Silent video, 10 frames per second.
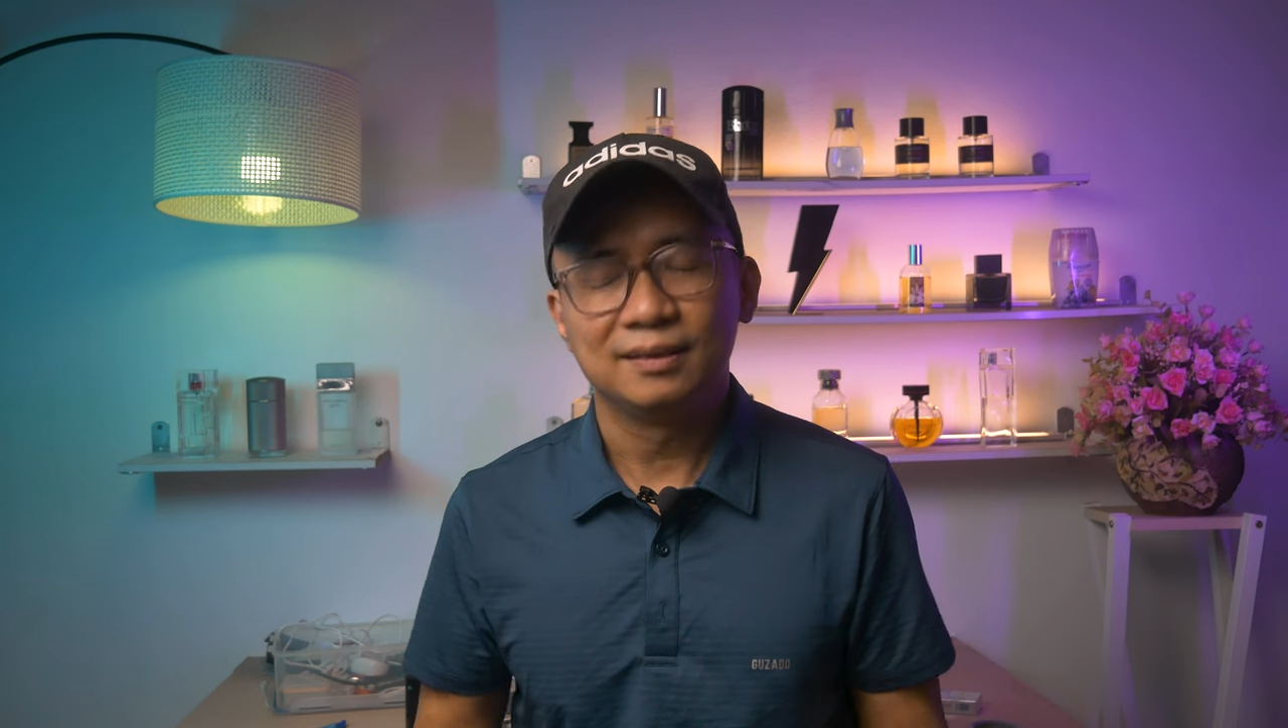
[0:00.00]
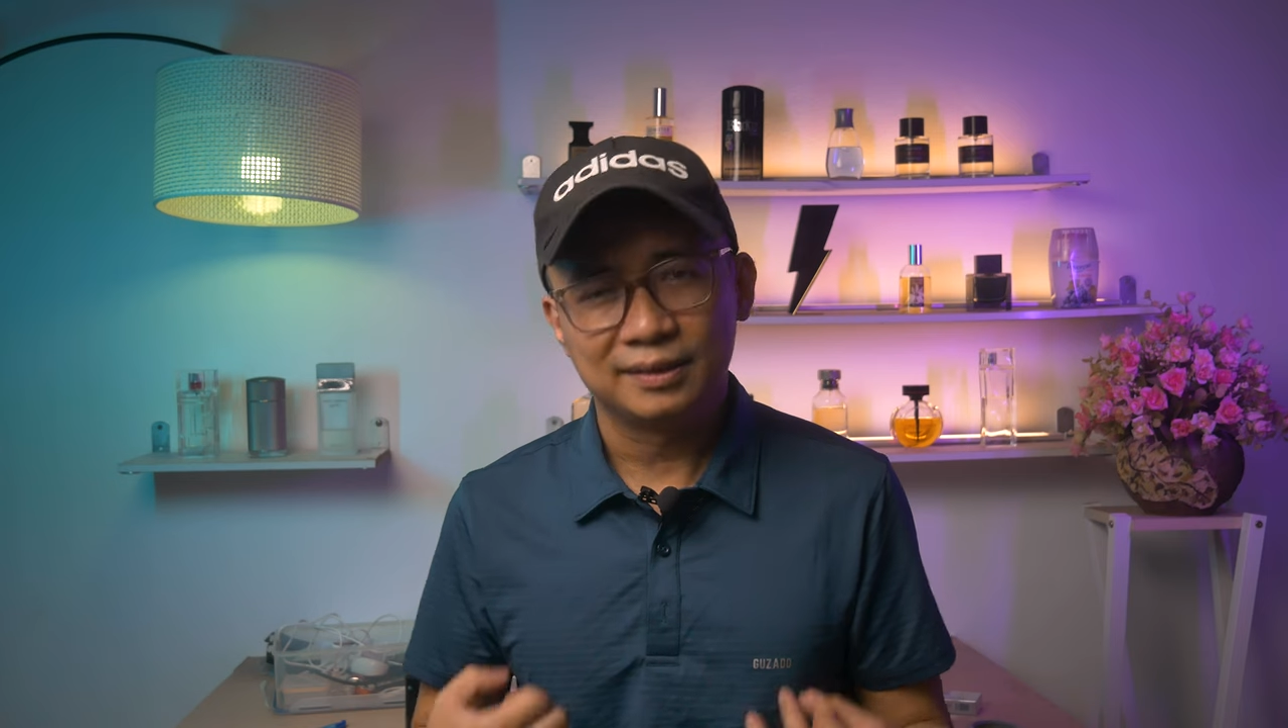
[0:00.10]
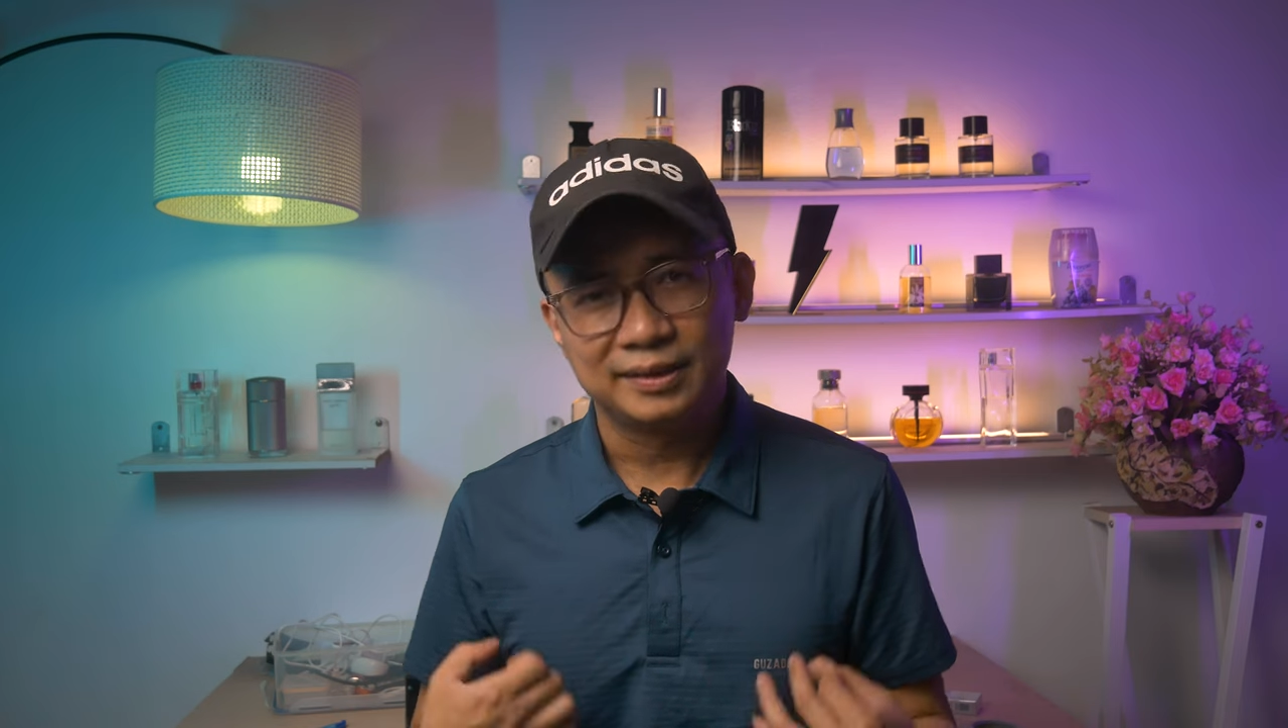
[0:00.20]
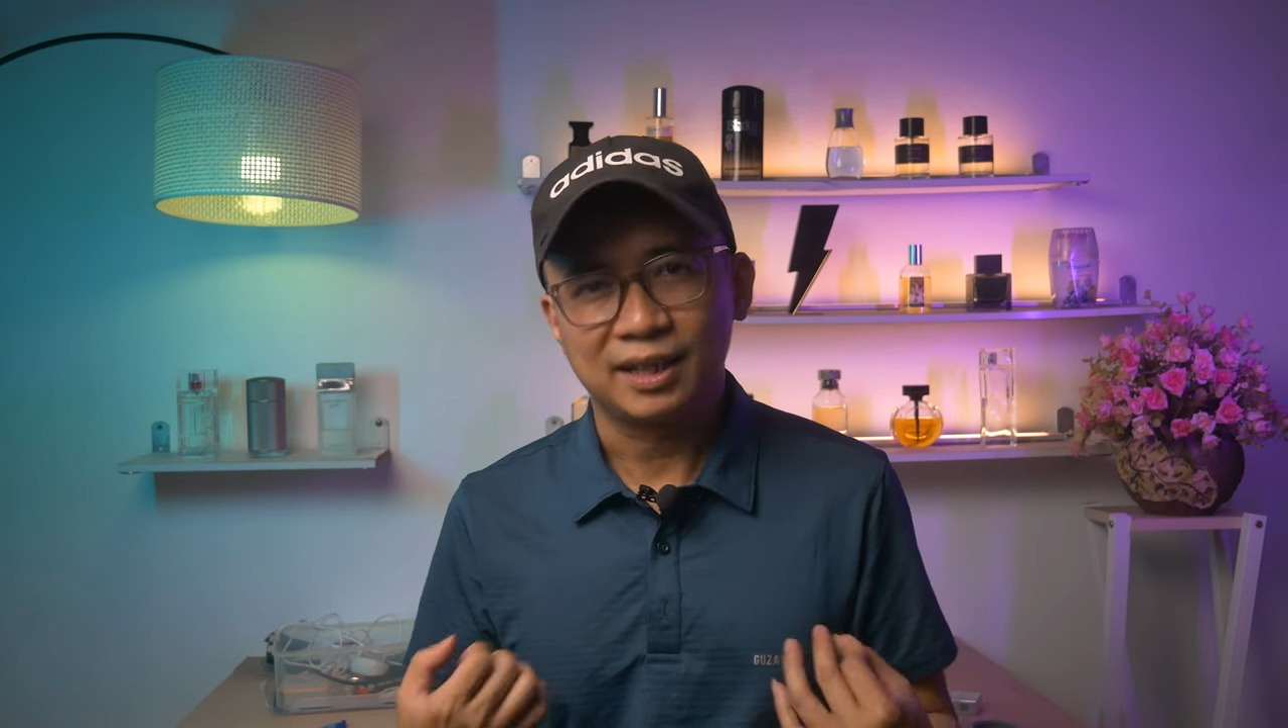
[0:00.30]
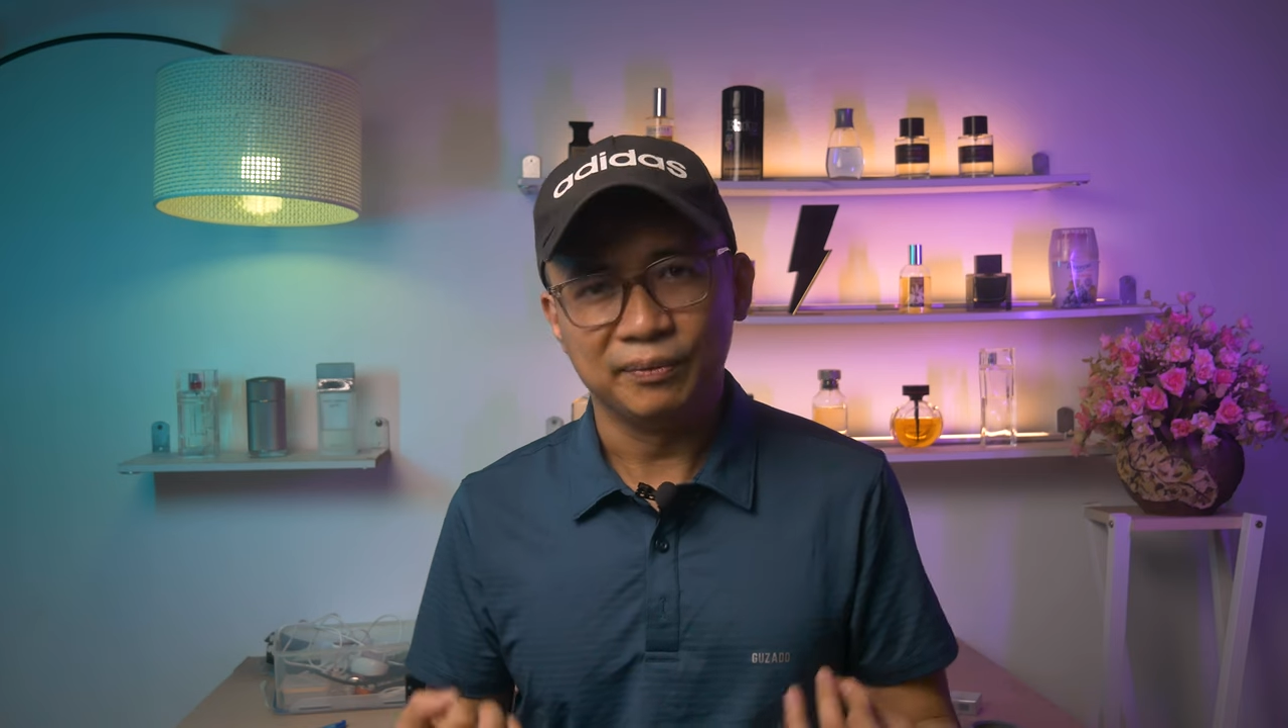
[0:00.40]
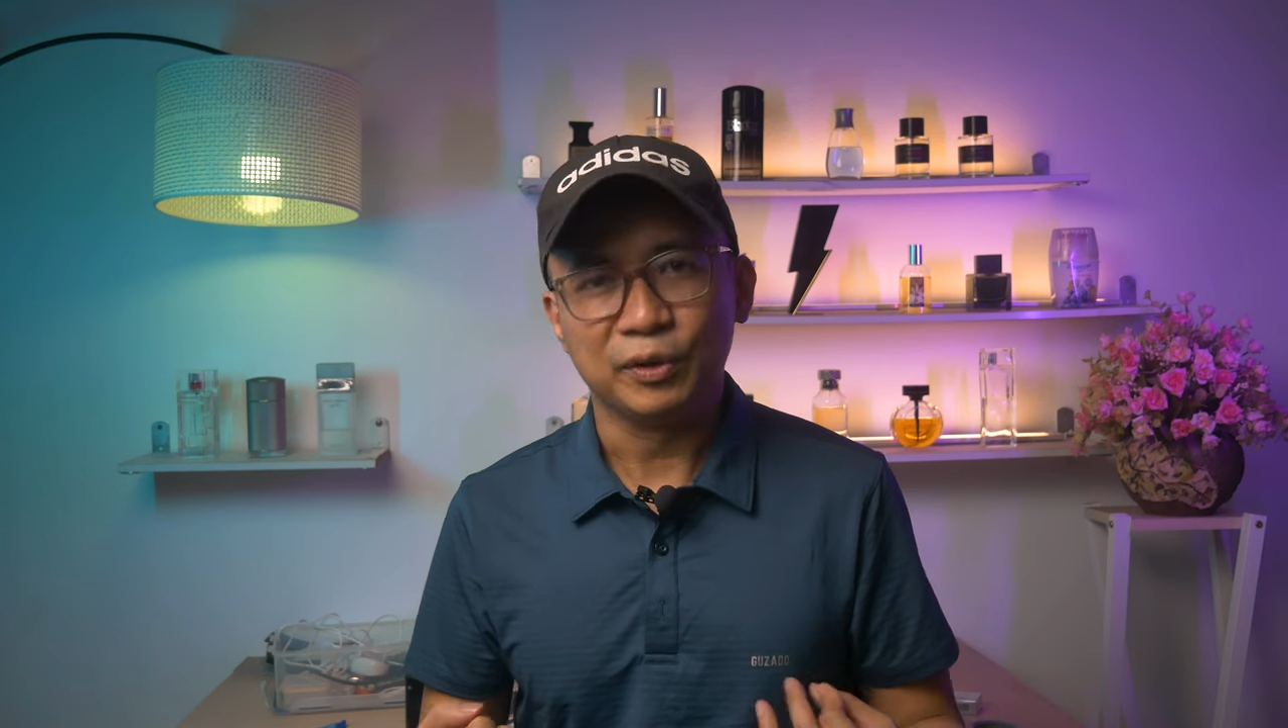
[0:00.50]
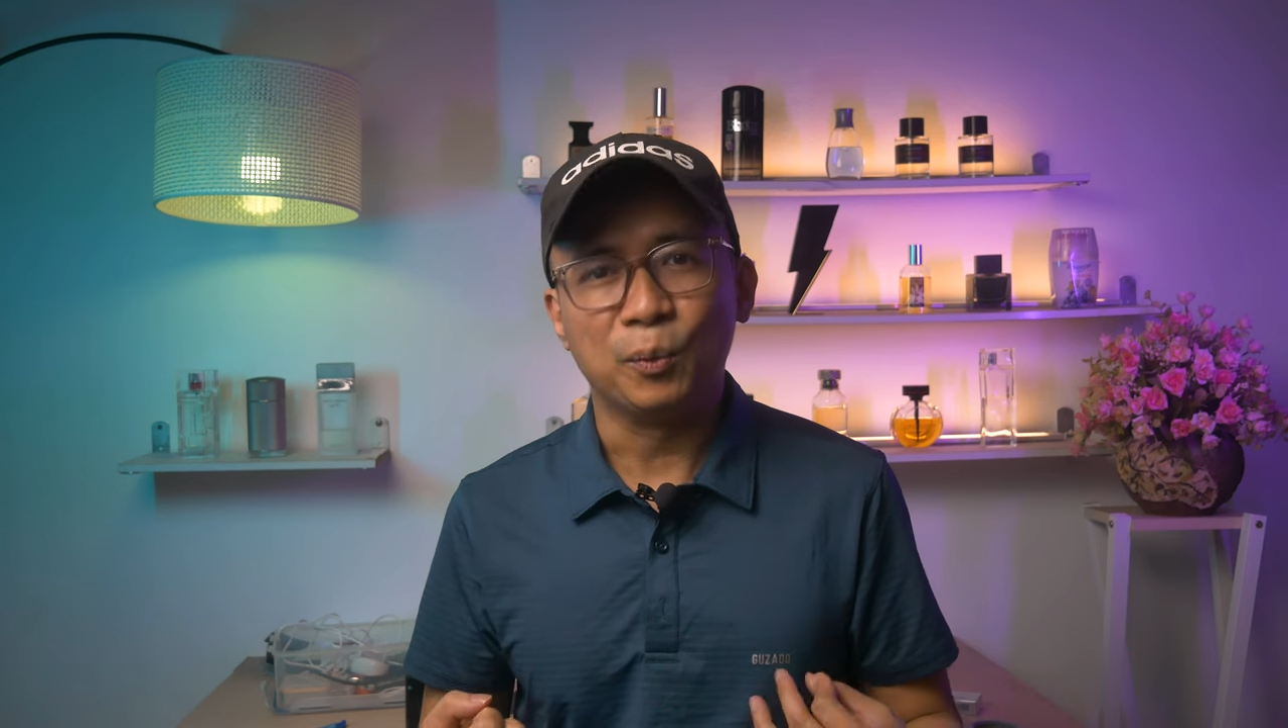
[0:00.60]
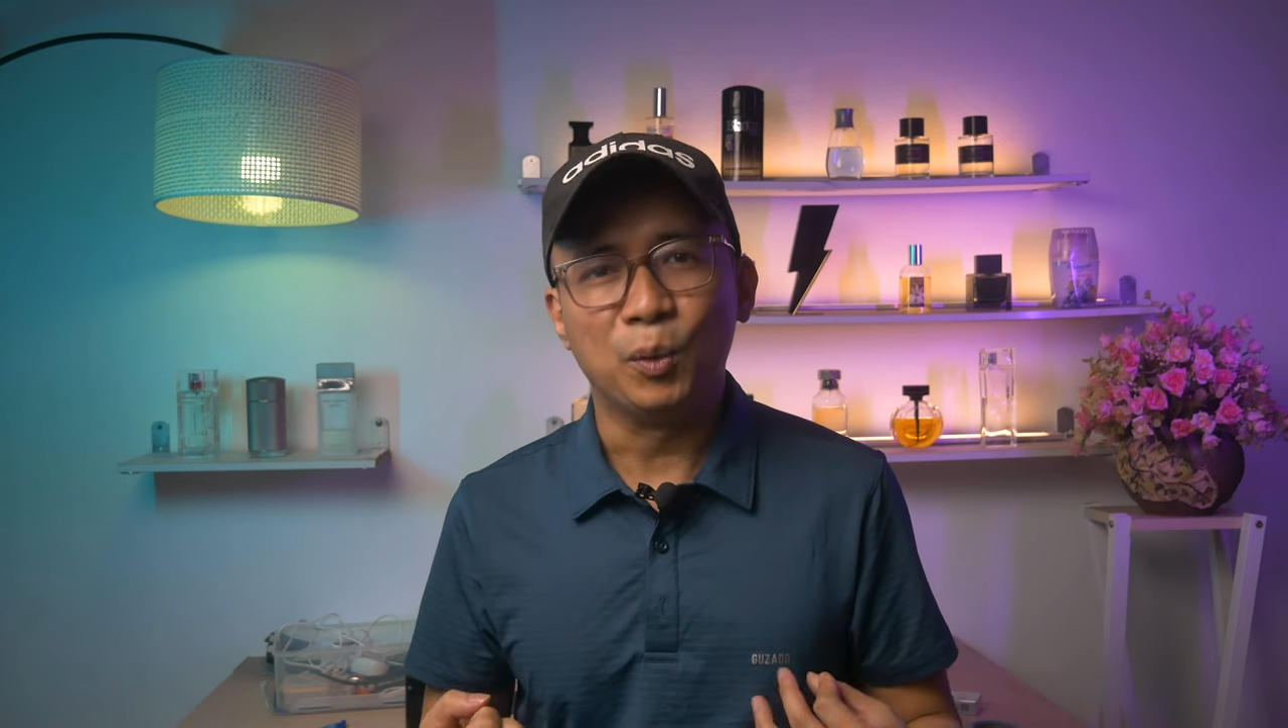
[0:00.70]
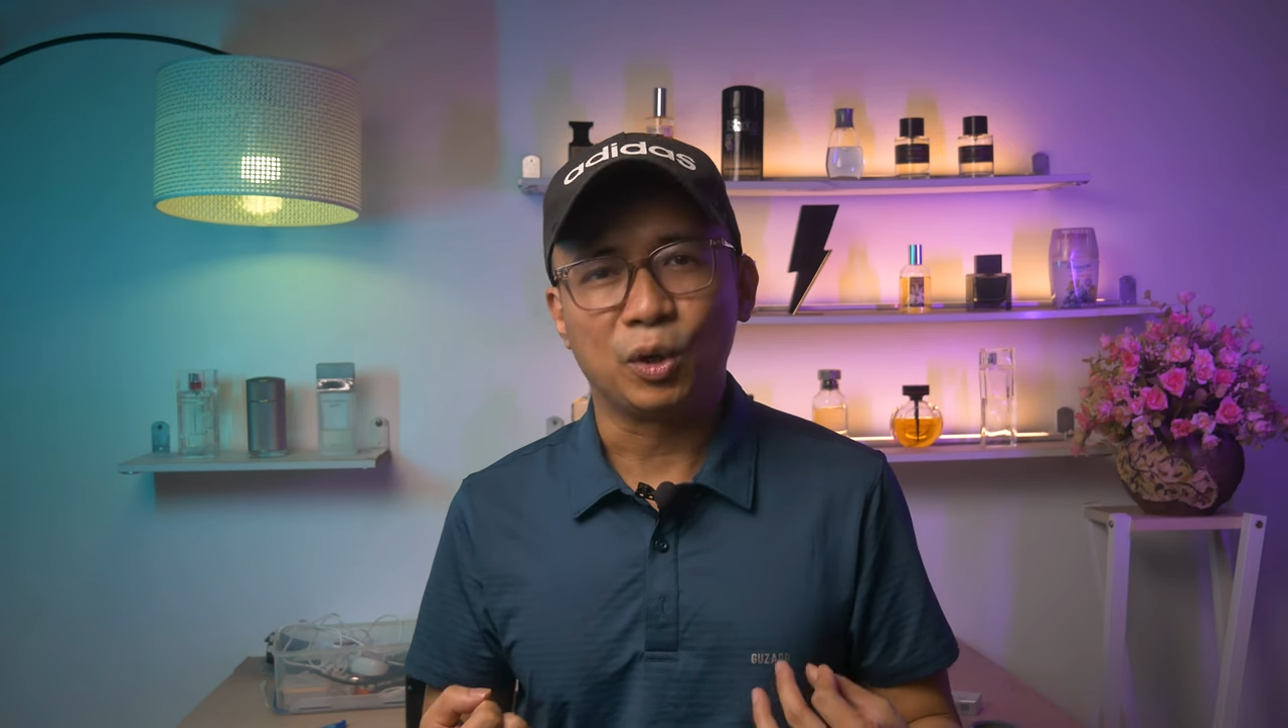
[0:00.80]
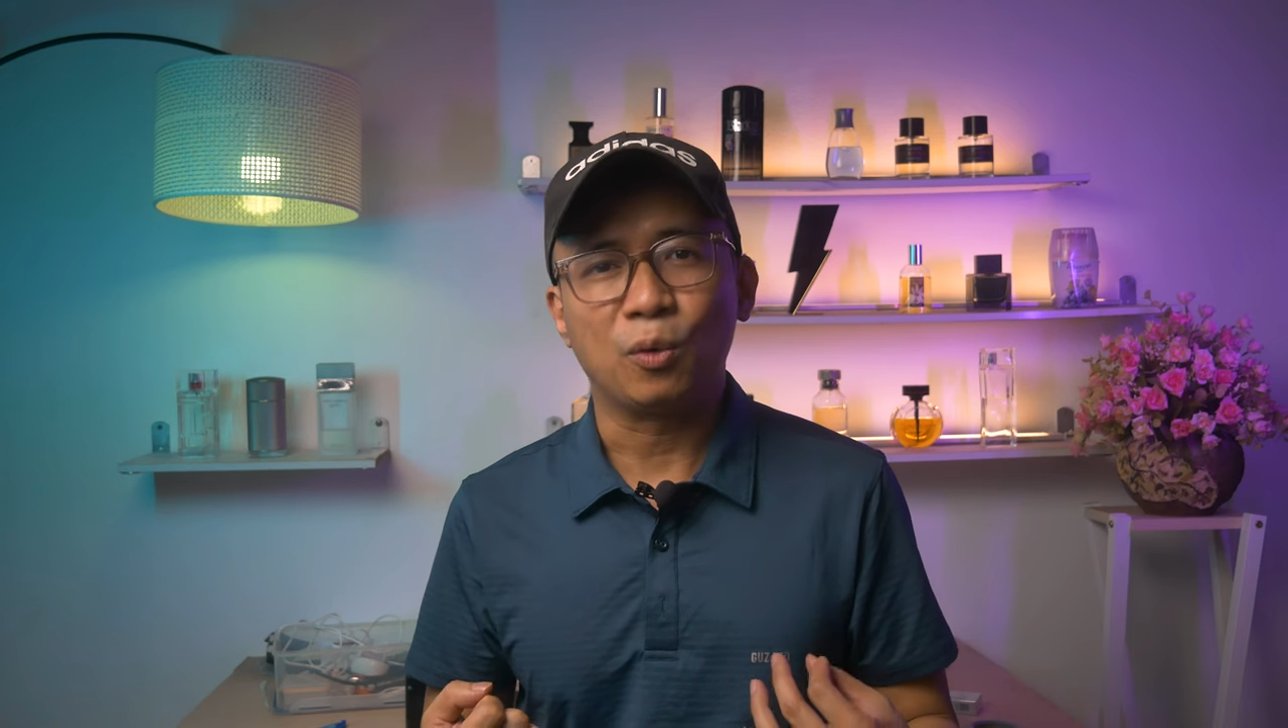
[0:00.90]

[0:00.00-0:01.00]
sẽ cần phải có một cái